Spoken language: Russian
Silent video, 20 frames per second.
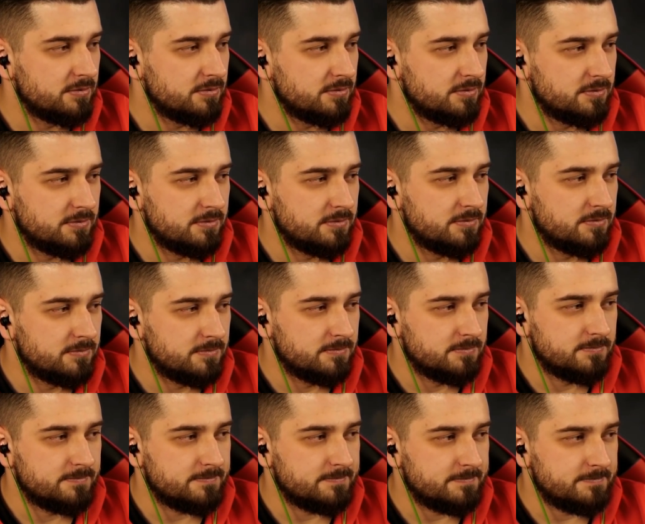
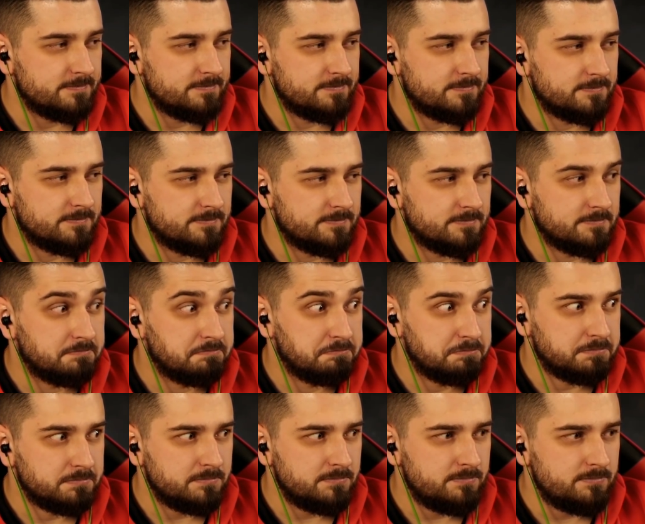Нет, там
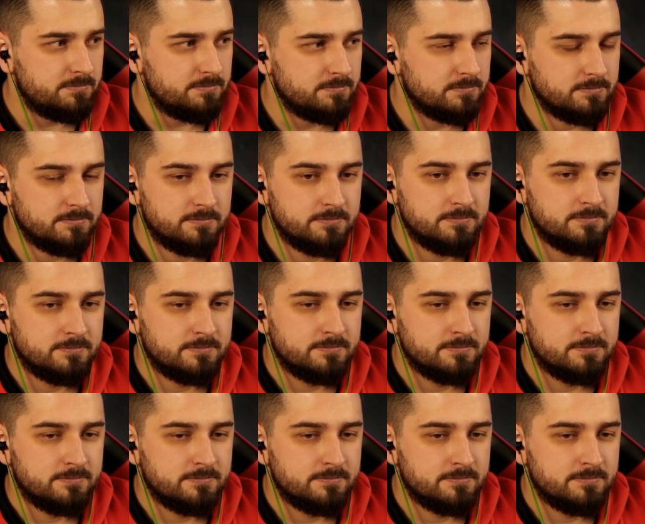навыки с 1.6,